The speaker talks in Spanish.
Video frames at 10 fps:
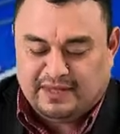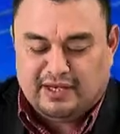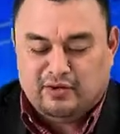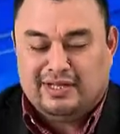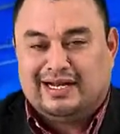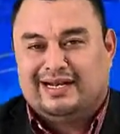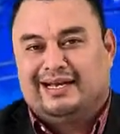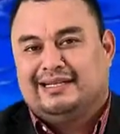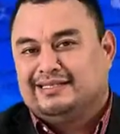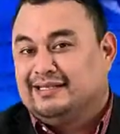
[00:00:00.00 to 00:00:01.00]
y una
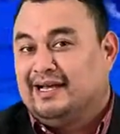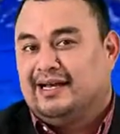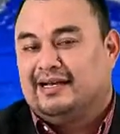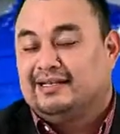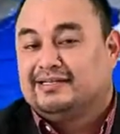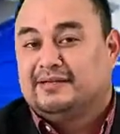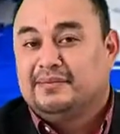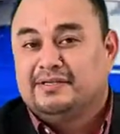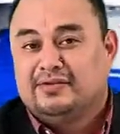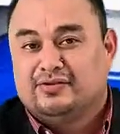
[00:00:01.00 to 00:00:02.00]
larga lista de
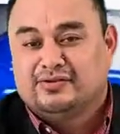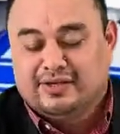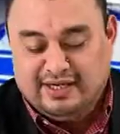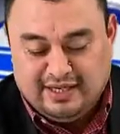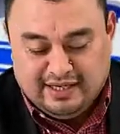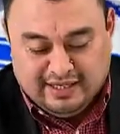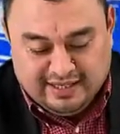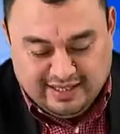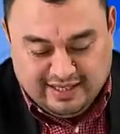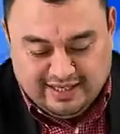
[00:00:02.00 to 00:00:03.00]
servicios
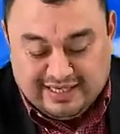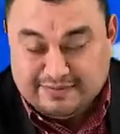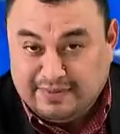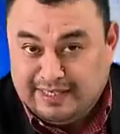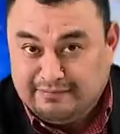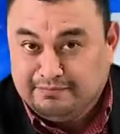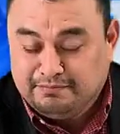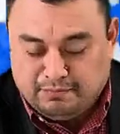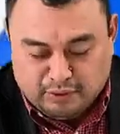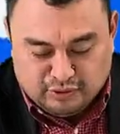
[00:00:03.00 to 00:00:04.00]
que esperan
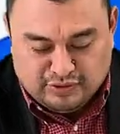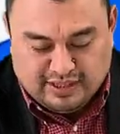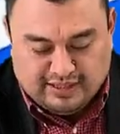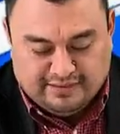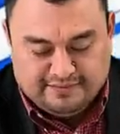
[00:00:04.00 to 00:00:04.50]
por usted.